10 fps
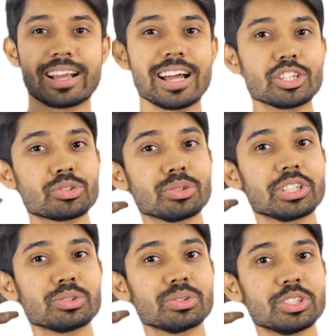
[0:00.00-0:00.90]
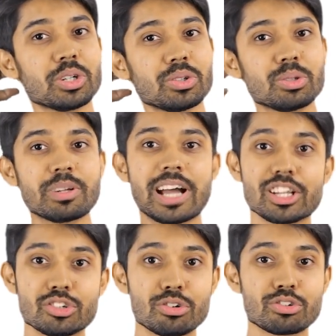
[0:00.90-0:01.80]
গান শুনতে শুনতে যখন তুমি
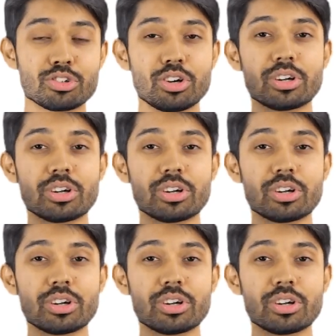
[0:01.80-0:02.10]
কাজ করছো